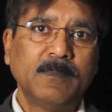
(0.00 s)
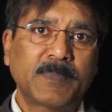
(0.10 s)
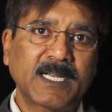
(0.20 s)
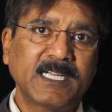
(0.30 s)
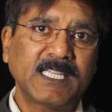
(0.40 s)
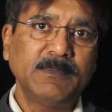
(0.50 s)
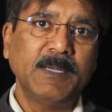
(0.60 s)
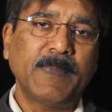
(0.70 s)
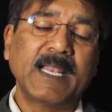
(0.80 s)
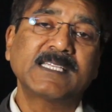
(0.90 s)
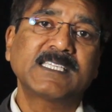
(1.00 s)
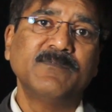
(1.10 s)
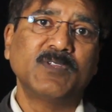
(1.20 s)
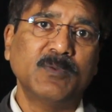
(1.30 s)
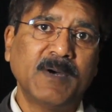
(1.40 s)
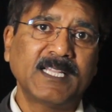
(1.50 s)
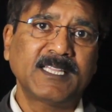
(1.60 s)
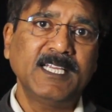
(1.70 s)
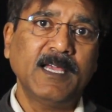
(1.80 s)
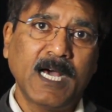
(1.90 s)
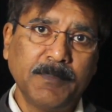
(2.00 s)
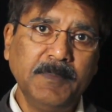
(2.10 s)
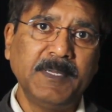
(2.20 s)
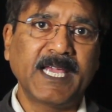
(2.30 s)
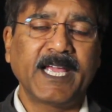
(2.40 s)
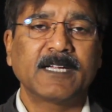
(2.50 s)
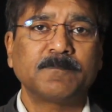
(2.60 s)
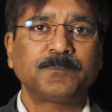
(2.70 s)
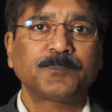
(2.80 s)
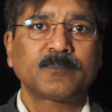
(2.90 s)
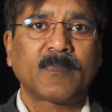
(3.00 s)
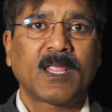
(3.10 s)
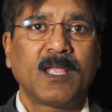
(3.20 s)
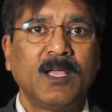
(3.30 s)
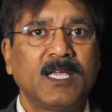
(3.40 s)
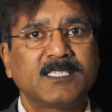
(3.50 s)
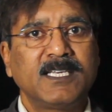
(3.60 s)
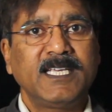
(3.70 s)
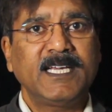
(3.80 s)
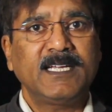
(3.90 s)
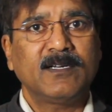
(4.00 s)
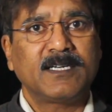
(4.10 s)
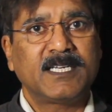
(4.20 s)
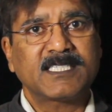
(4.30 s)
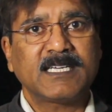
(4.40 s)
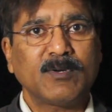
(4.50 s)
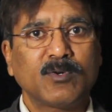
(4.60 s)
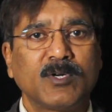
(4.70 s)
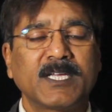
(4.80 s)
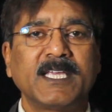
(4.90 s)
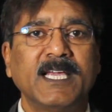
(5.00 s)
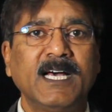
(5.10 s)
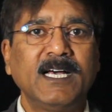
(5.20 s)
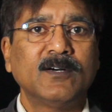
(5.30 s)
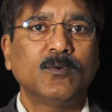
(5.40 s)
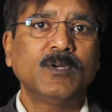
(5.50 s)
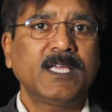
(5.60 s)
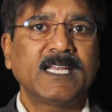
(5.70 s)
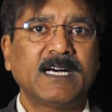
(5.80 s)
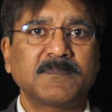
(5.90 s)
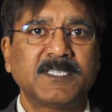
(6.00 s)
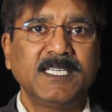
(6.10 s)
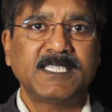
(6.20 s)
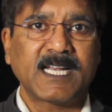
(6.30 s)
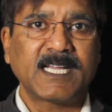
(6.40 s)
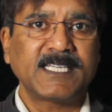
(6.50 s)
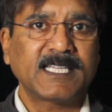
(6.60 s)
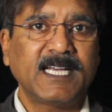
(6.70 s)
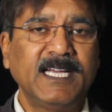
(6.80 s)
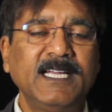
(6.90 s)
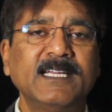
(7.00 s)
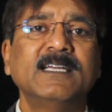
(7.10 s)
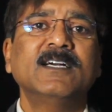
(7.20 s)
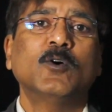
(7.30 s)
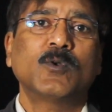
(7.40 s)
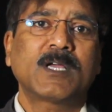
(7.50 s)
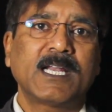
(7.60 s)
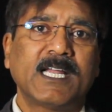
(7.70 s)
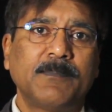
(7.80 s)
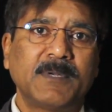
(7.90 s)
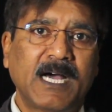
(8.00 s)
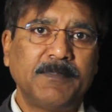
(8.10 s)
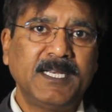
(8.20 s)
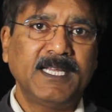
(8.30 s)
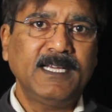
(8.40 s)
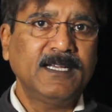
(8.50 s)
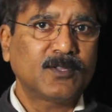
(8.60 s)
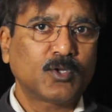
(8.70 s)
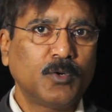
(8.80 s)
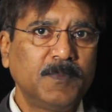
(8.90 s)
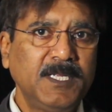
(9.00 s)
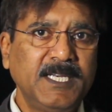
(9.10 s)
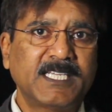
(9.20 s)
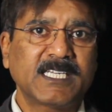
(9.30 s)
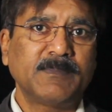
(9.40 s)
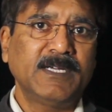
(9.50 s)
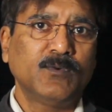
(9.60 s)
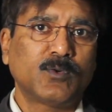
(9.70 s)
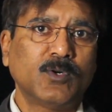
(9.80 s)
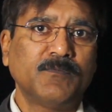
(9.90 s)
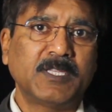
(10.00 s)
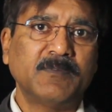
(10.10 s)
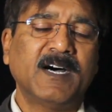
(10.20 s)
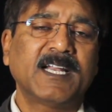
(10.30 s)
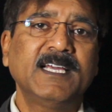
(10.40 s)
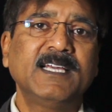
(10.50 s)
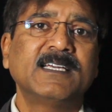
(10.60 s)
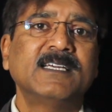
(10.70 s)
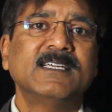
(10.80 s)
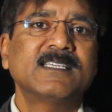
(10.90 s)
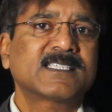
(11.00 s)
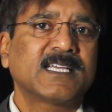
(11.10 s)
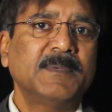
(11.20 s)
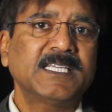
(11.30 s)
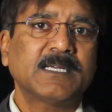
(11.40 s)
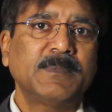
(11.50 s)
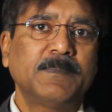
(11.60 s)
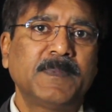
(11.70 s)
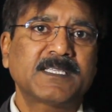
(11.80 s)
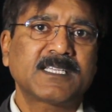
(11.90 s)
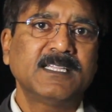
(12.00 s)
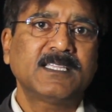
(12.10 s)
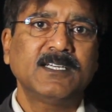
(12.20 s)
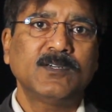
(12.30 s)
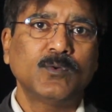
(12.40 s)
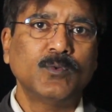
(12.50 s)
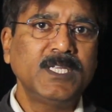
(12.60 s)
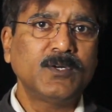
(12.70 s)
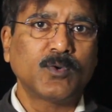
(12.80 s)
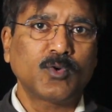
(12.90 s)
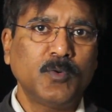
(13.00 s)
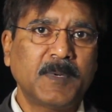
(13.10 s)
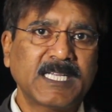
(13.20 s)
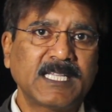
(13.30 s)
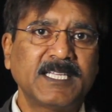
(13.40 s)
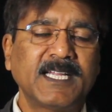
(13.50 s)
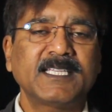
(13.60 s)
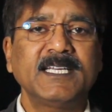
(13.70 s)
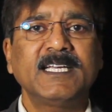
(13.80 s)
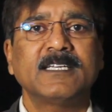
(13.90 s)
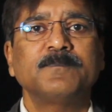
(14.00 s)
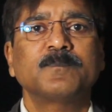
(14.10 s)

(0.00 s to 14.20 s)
प्रकृति में पहले से विद्वान थे अभी भी हैं इसलिए डिस्कवर उन्होंने किया उनके नाम से जाना जाता है उनका नाम ना भी लें तो भी नेचर में वो गुण विद्वान है समय समय पे संत उन्हीं गुणों को बताते रहते हैं